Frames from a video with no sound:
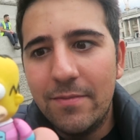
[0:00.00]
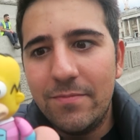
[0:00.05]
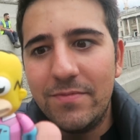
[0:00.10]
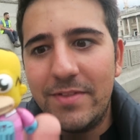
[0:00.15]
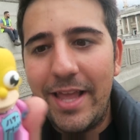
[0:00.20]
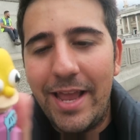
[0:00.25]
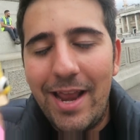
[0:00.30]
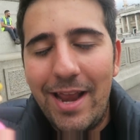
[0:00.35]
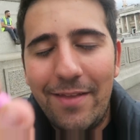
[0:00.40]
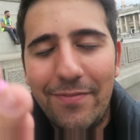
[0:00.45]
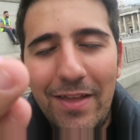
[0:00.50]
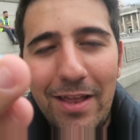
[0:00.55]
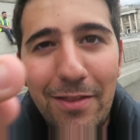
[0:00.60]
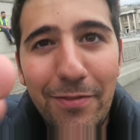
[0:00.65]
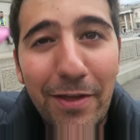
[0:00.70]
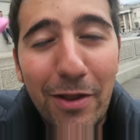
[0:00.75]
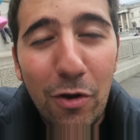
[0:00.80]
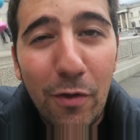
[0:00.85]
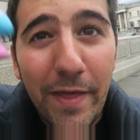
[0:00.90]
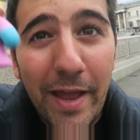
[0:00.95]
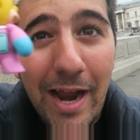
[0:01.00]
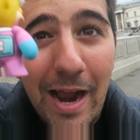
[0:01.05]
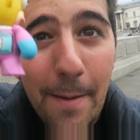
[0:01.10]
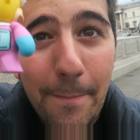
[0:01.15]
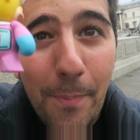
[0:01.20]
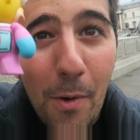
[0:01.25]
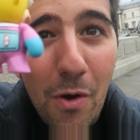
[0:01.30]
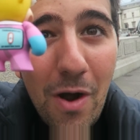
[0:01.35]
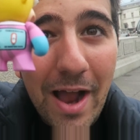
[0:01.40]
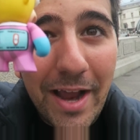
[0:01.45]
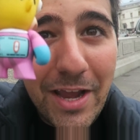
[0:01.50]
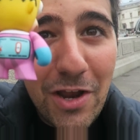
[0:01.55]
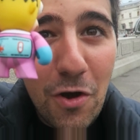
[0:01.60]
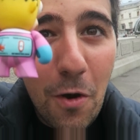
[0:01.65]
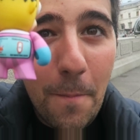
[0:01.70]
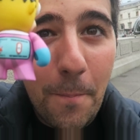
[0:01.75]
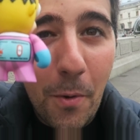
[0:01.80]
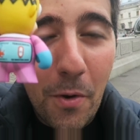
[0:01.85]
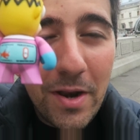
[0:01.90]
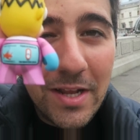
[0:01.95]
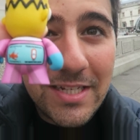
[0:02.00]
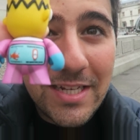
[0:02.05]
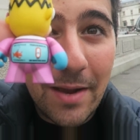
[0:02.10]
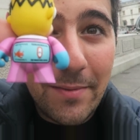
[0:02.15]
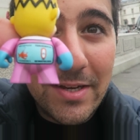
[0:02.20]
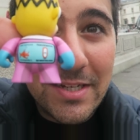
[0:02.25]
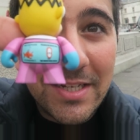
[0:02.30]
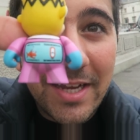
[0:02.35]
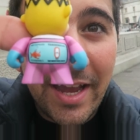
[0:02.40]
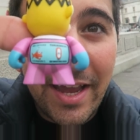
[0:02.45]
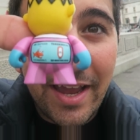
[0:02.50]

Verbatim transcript: de, de, lo de Japón? Aquí lo pone, ¿sabes?